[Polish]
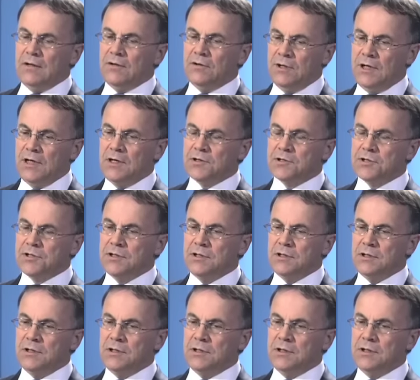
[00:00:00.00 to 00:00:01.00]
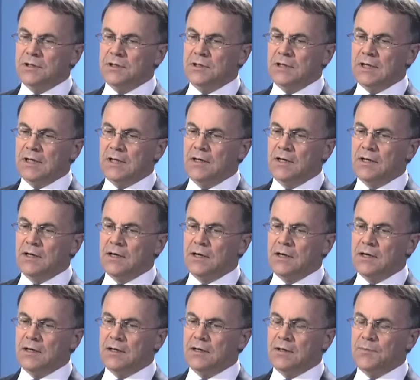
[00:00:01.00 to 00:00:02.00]
to należy e, na
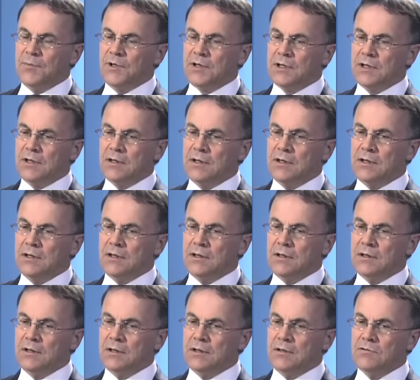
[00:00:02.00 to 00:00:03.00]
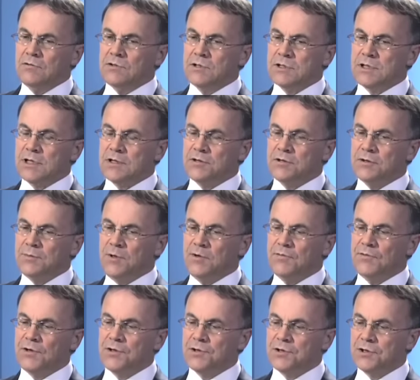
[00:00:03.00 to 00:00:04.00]
kilka pytań e, uzyskać
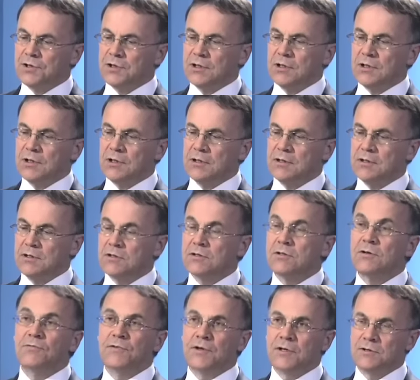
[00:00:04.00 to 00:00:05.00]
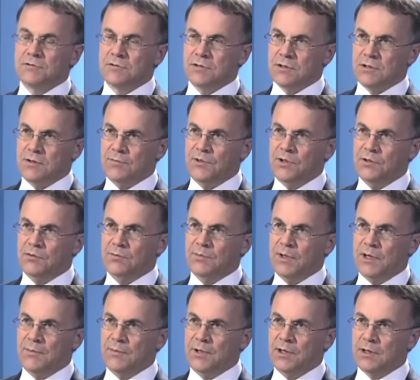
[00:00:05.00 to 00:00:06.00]
odpowiedź. E, co z tą wiedzą zrobił
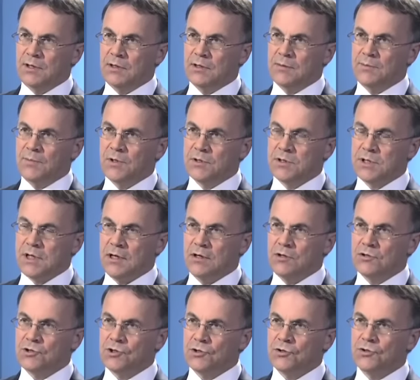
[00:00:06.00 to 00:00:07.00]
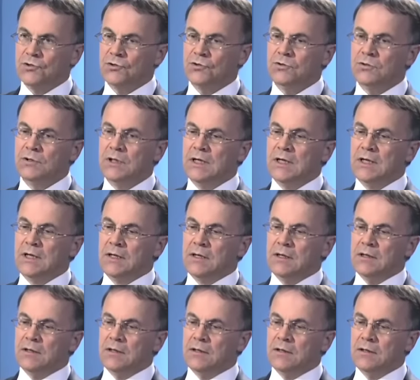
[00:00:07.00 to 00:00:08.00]
premier polskiego rządu?
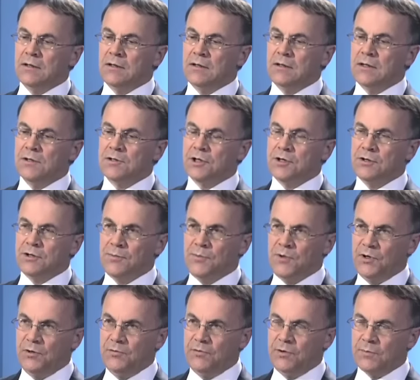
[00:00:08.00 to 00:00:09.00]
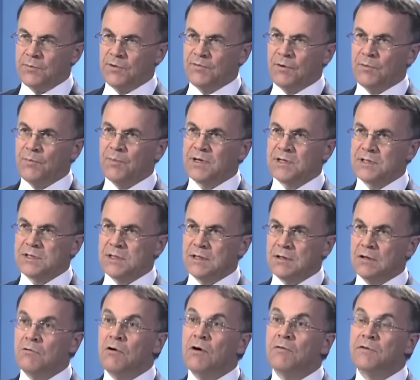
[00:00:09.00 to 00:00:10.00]
Dlaczego nie poinformował
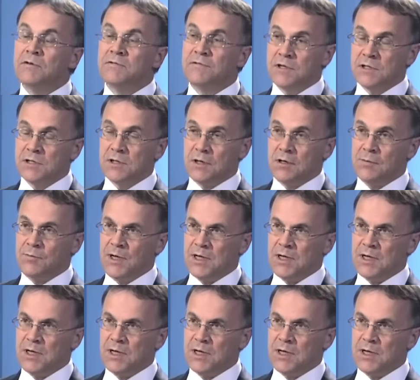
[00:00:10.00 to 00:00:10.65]
głowy własnego